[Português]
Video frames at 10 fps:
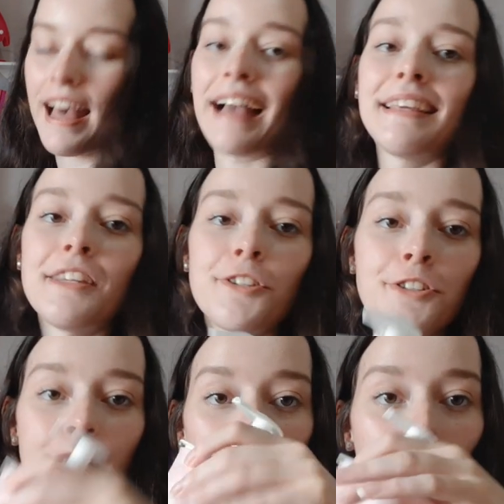Aqui a
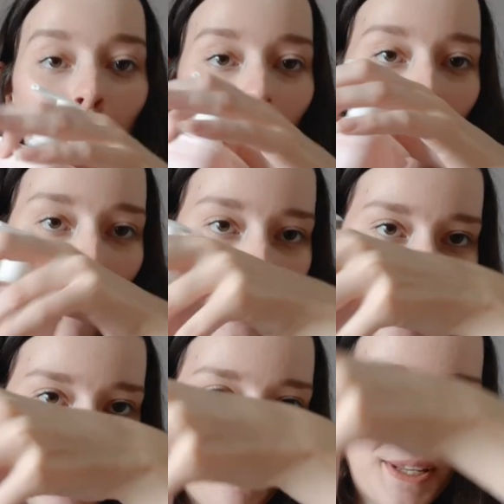gente tem um
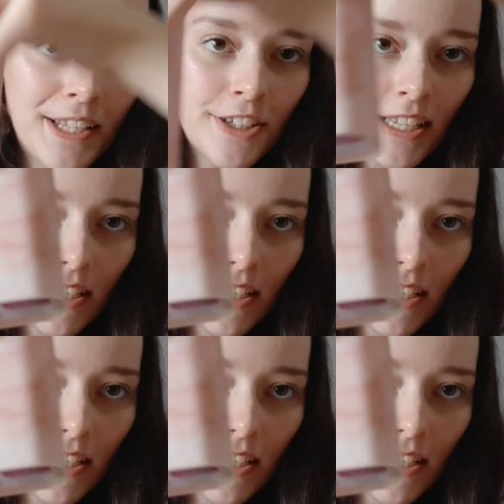porta-sabonete